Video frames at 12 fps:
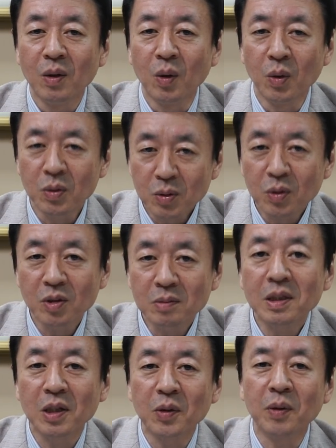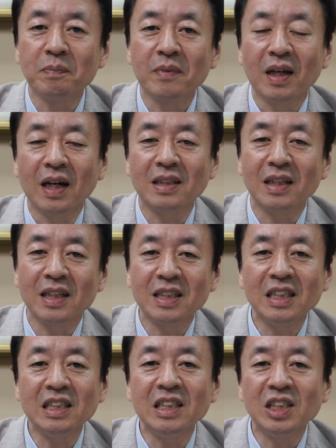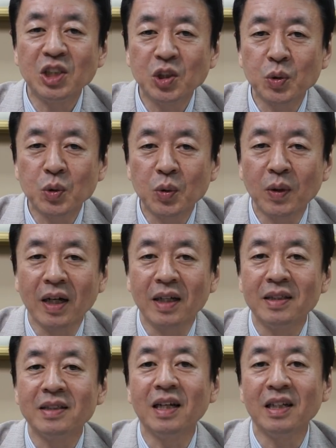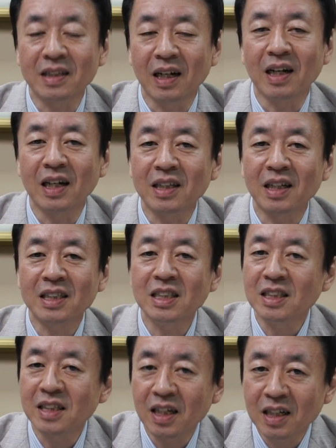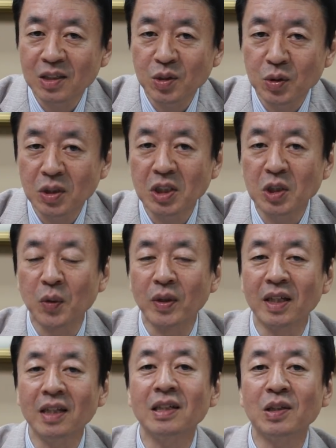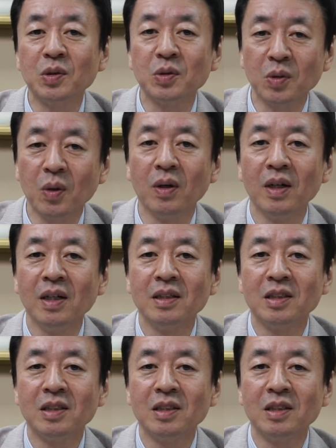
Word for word: 本当の意味での新しい日常とは何か、新しい生活様式とは何かというと、